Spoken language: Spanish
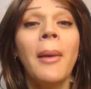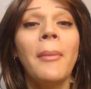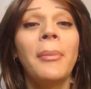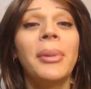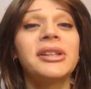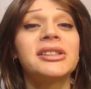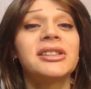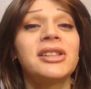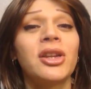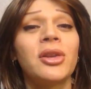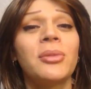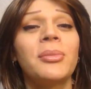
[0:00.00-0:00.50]

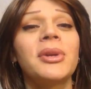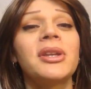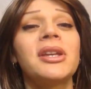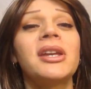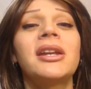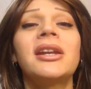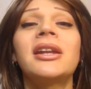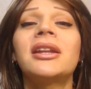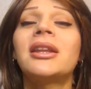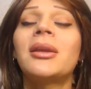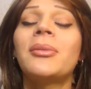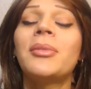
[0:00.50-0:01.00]
Pasado
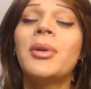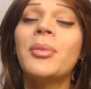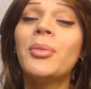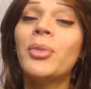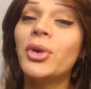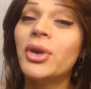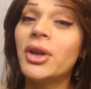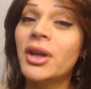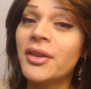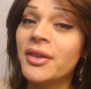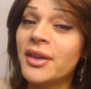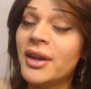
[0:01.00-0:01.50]
mañana también
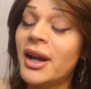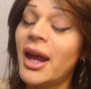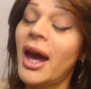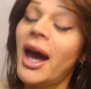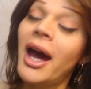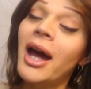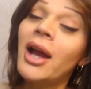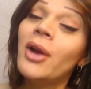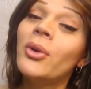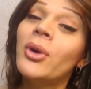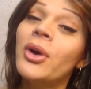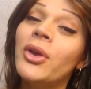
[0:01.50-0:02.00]
voy a andar
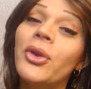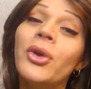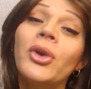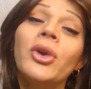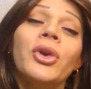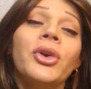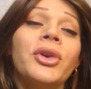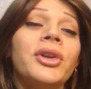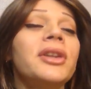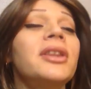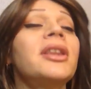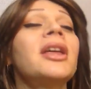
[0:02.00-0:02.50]
algo
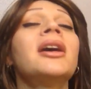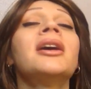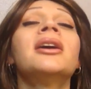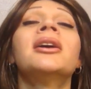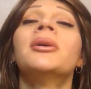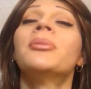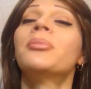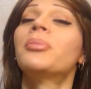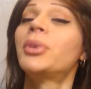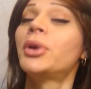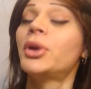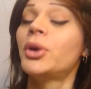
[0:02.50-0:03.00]
adolorida,
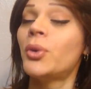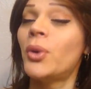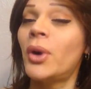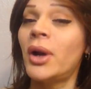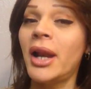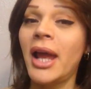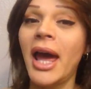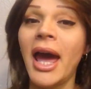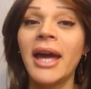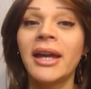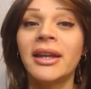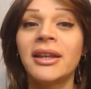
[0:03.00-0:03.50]
pero
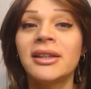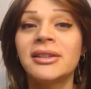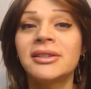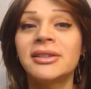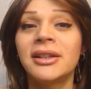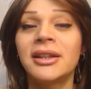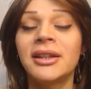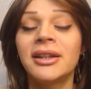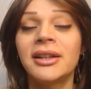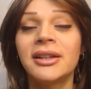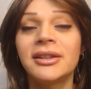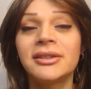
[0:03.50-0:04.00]
igual hay que
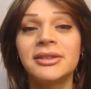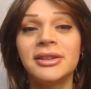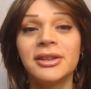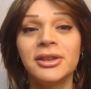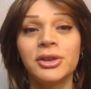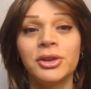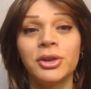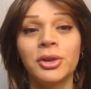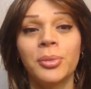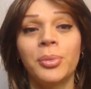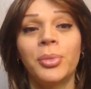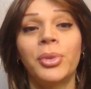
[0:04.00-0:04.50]
hacer
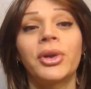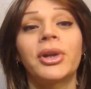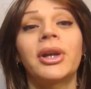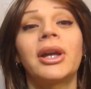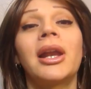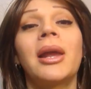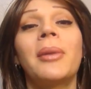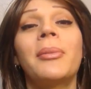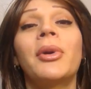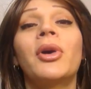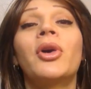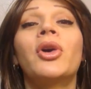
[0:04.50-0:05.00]
ejercicio,
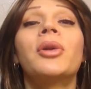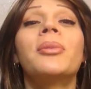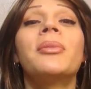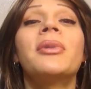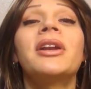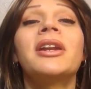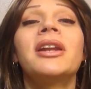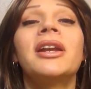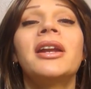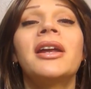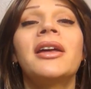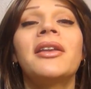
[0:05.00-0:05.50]
porque la mejor
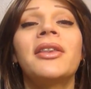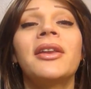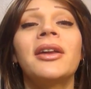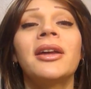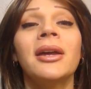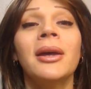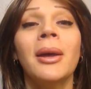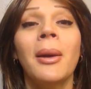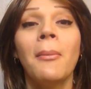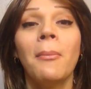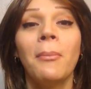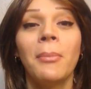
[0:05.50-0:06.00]
manera
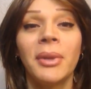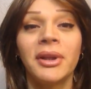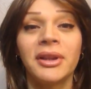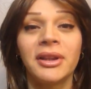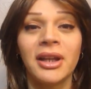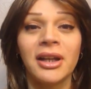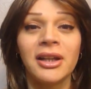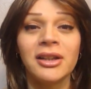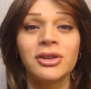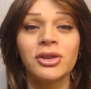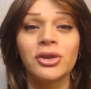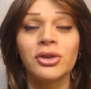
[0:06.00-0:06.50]
de
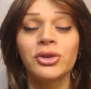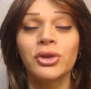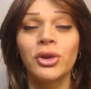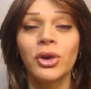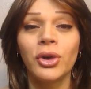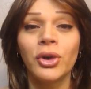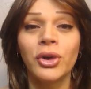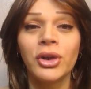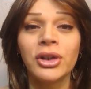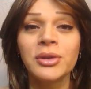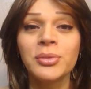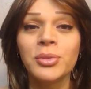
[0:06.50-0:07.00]
matar esos
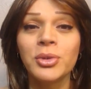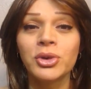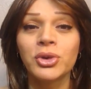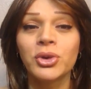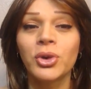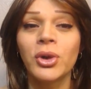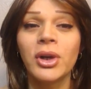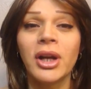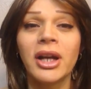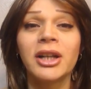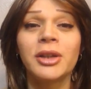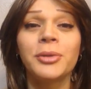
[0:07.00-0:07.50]
dolores
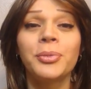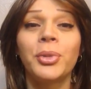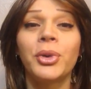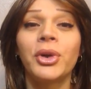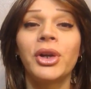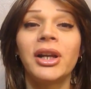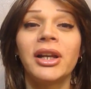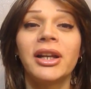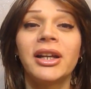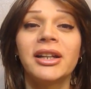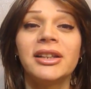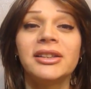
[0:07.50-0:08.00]
musculares por
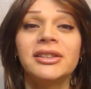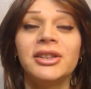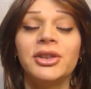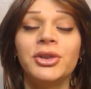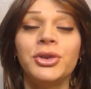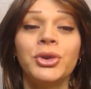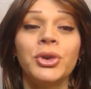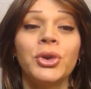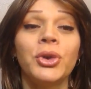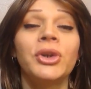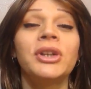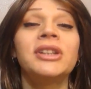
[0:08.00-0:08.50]
el
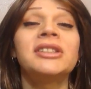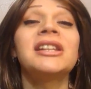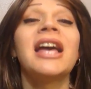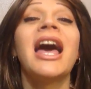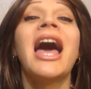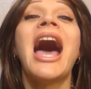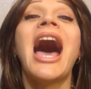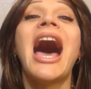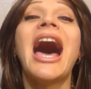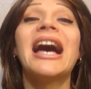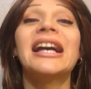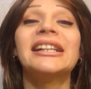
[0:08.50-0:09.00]
ejercicio es
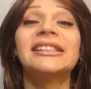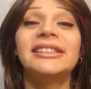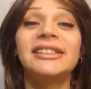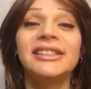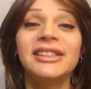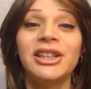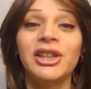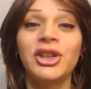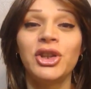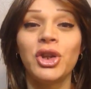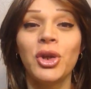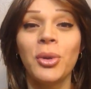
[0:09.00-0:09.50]

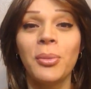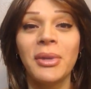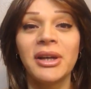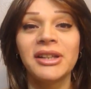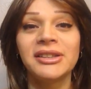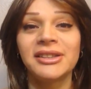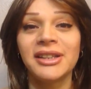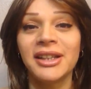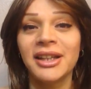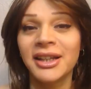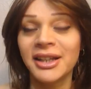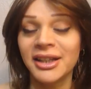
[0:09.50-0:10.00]
haciendo
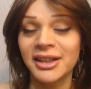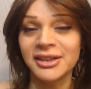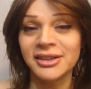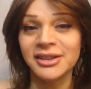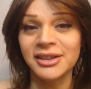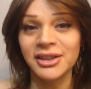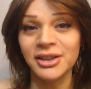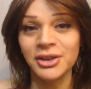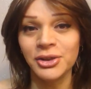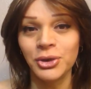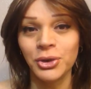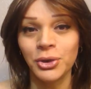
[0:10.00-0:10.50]
más
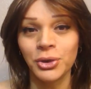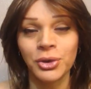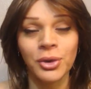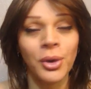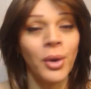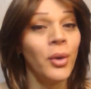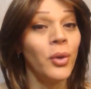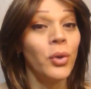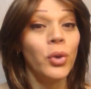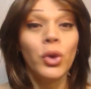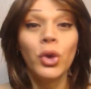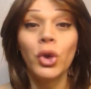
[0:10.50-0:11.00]
ejercicios,
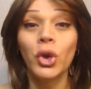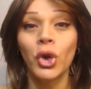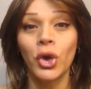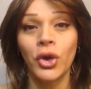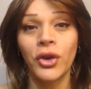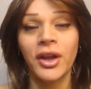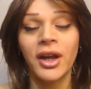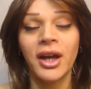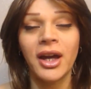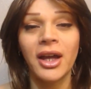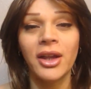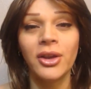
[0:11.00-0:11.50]
no
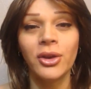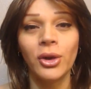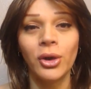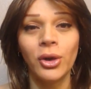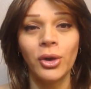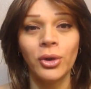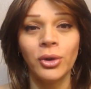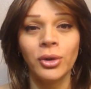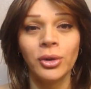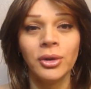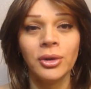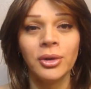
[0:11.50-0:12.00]

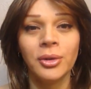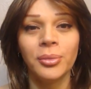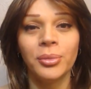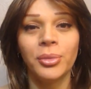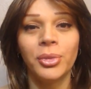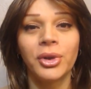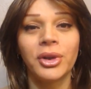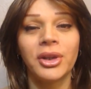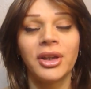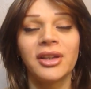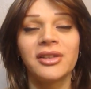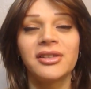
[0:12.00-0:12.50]
dejándolo
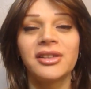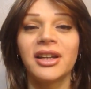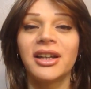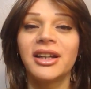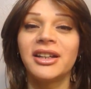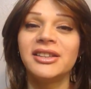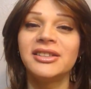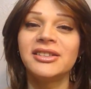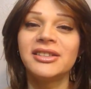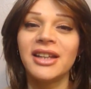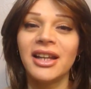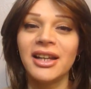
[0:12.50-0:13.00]
porque se
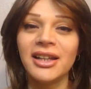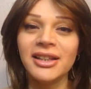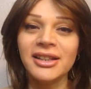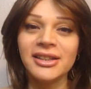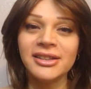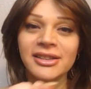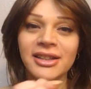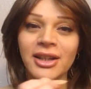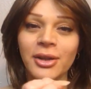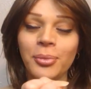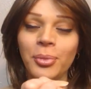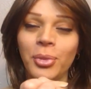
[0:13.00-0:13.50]

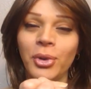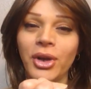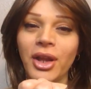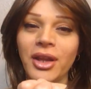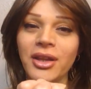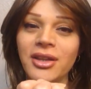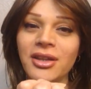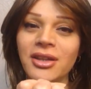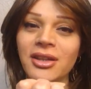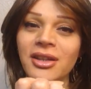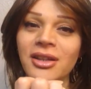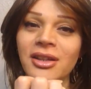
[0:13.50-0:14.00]
cristaliza por
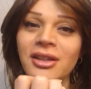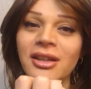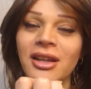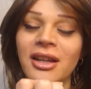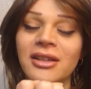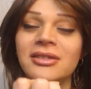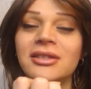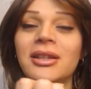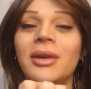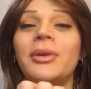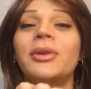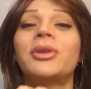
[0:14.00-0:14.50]
allí,
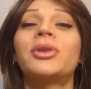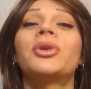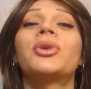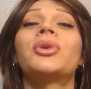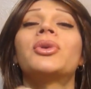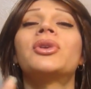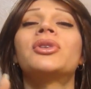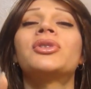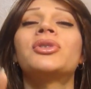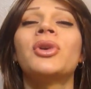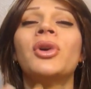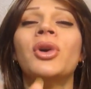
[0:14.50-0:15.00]
ya sabe
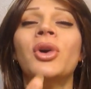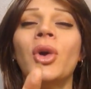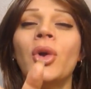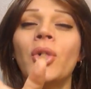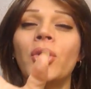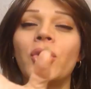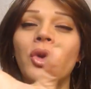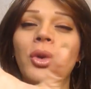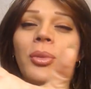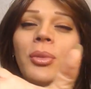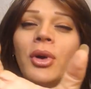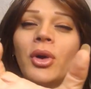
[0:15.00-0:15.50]
todo eso.
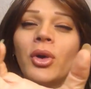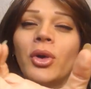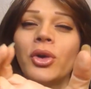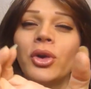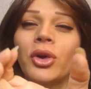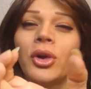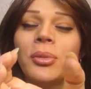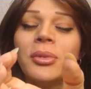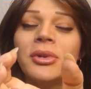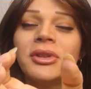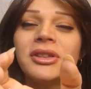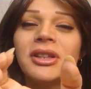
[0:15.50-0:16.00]
No me
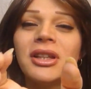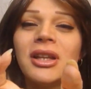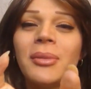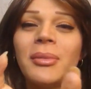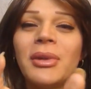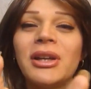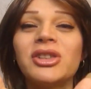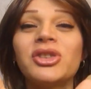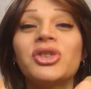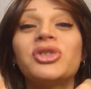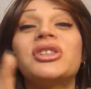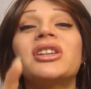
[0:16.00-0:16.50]
acuerdo cómo se
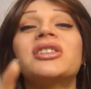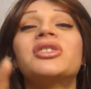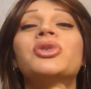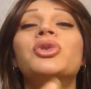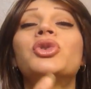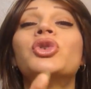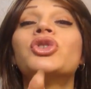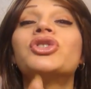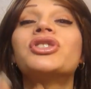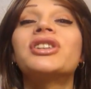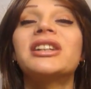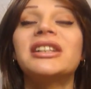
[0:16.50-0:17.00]
llama eso, si
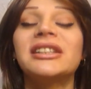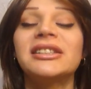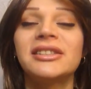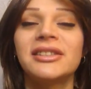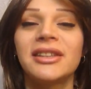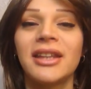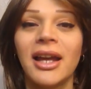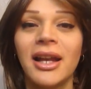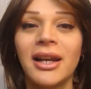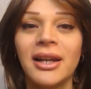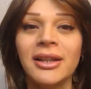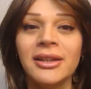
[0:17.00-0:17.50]
hacen unos
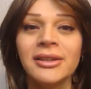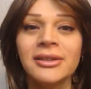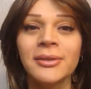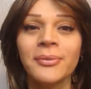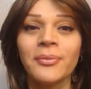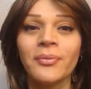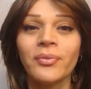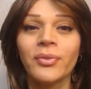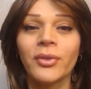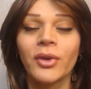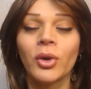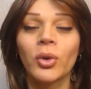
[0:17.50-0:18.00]
cristales
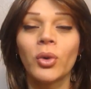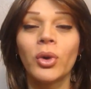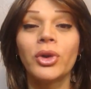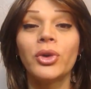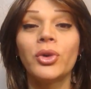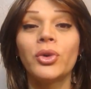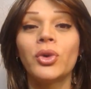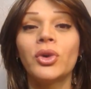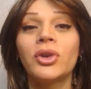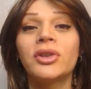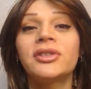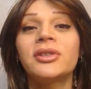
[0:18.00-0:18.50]

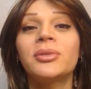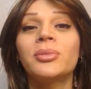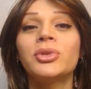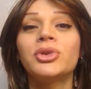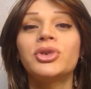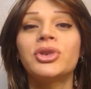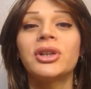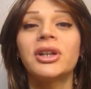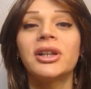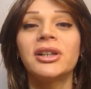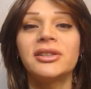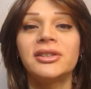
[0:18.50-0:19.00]
cuando uno hace
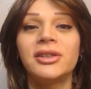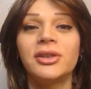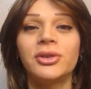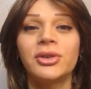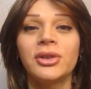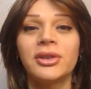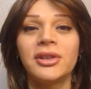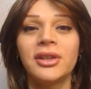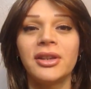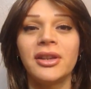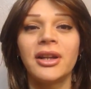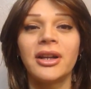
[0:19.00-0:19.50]
mucho
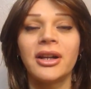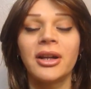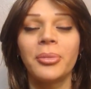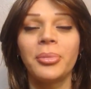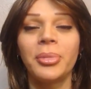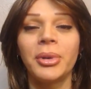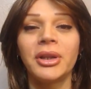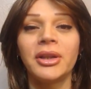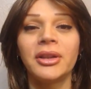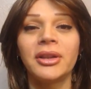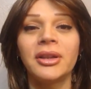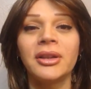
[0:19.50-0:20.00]
ejercicio así de
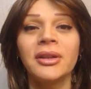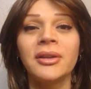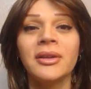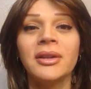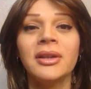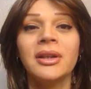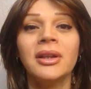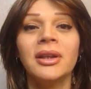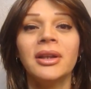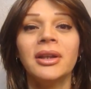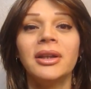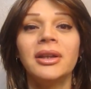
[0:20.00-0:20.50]
repente
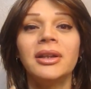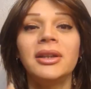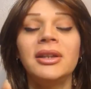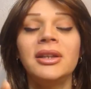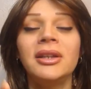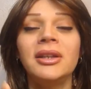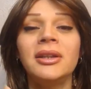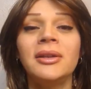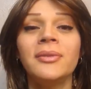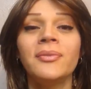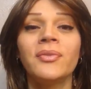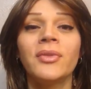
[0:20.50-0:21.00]

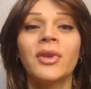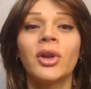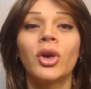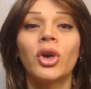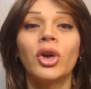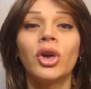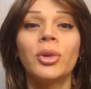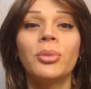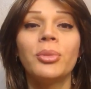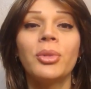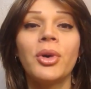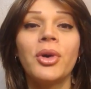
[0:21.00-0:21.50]
y
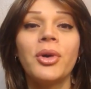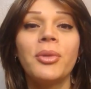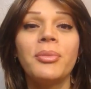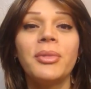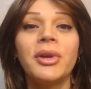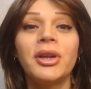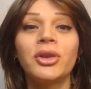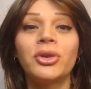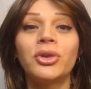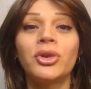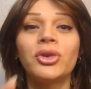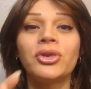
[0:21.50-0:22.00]
con los
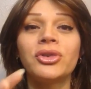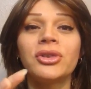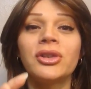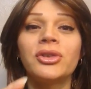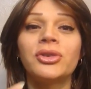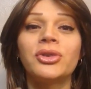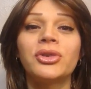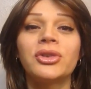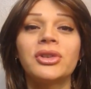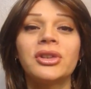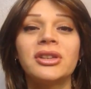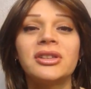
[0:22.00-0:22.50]
movimientos
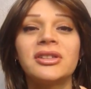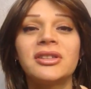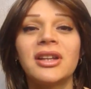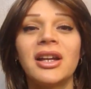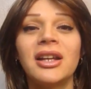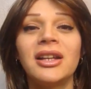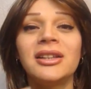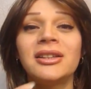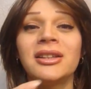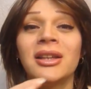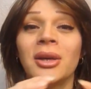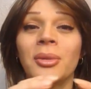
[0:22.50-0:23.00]
esos
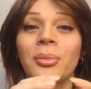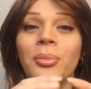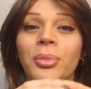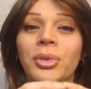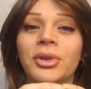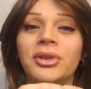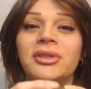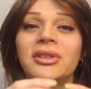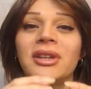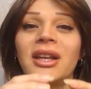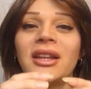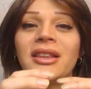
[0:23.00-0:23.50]
cristales
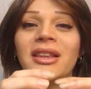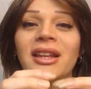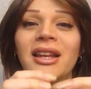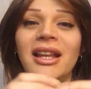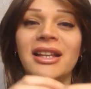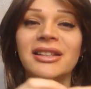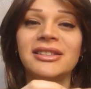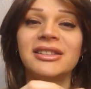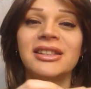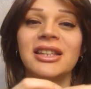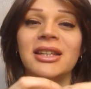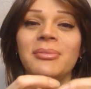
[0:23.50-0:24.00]
pues te
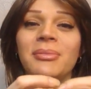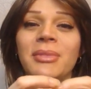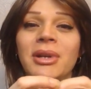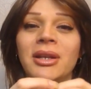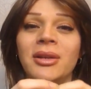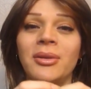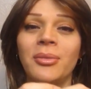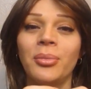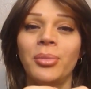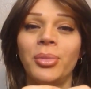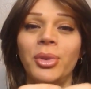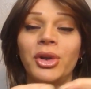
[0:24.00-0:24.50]

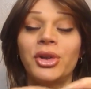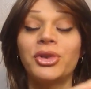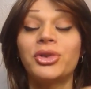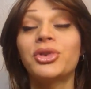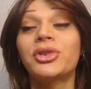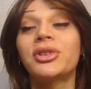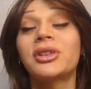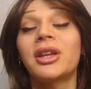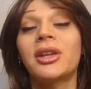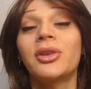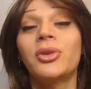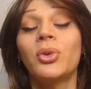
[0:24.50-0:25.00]
lastiman. Por eso
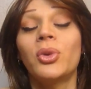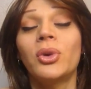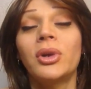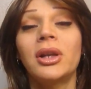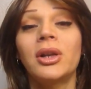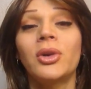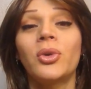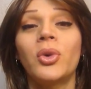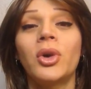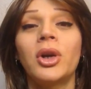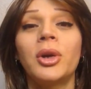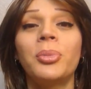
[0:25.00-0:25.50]
es que duele
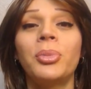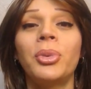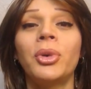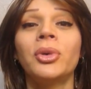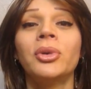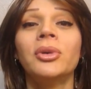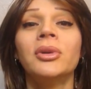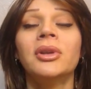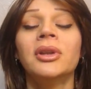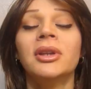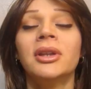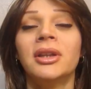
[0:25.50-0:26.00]
el cuerpo.